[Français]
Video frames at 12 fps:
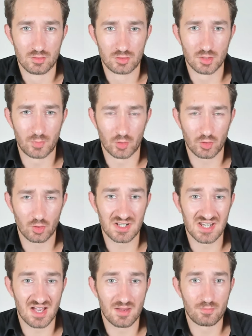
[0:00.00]
Cependant,
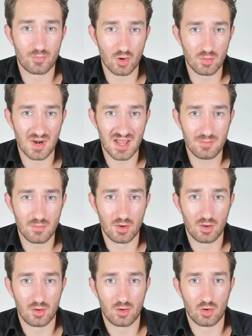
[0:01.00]
il y a un
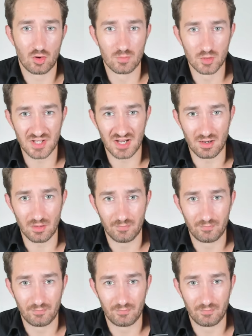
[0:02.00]
problème au modèle.